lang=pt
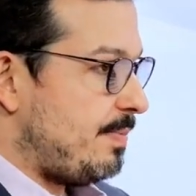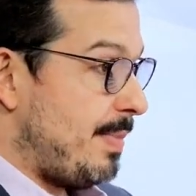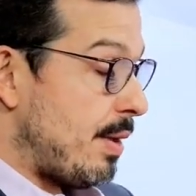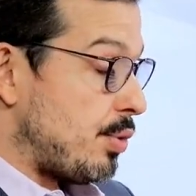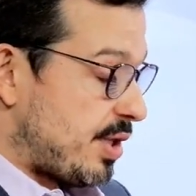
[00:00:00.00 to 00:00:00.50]

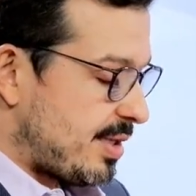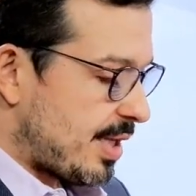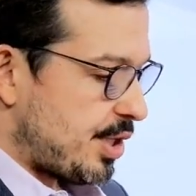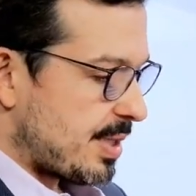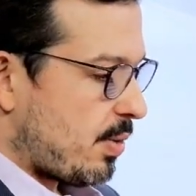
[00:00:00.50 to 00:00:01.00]
menos de
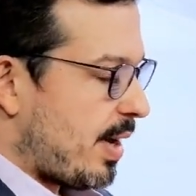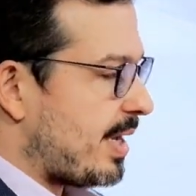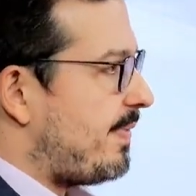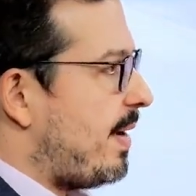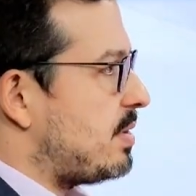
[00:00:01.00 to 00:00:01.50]
30 dias agora
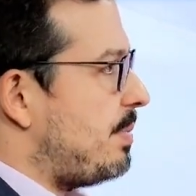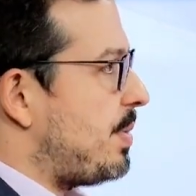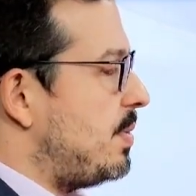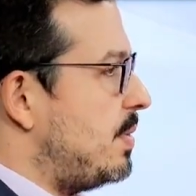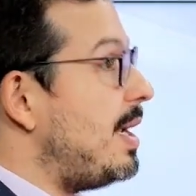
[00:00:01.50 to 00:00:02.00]
que falta
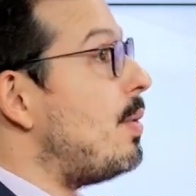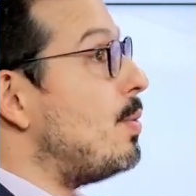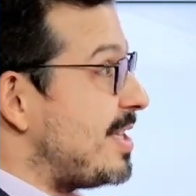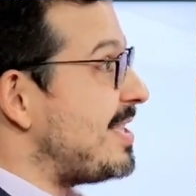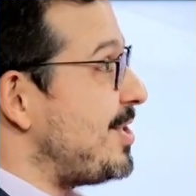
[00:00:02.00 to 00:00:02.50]
para o.
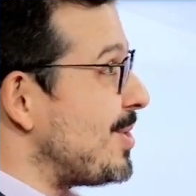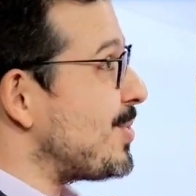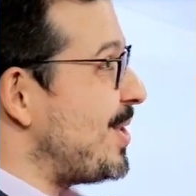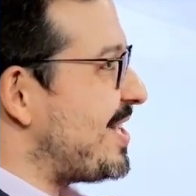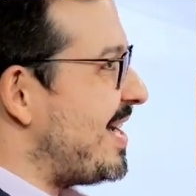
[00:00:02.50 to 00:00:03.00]
Não, 30 dias
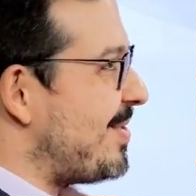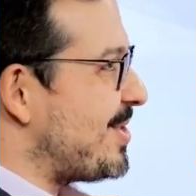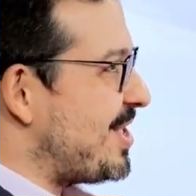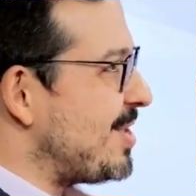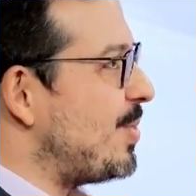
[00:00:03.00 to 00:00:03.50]
hoje, né?
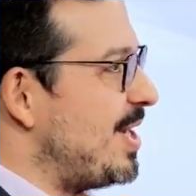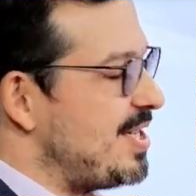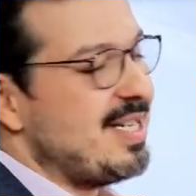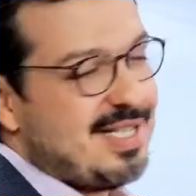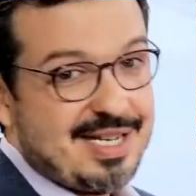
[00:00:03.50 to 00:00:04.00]
hoje é dia 2.